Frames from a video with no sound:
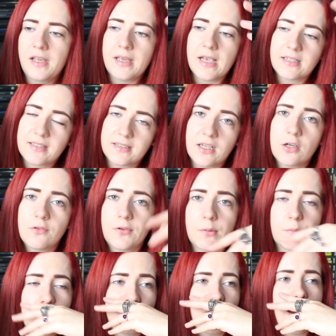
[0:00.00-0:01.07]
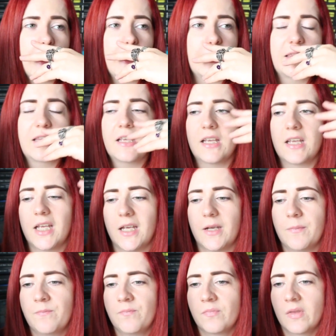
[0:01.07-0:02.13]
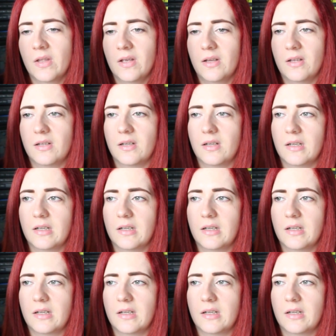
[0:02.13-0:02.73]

jak się zachowują kwanty, yy,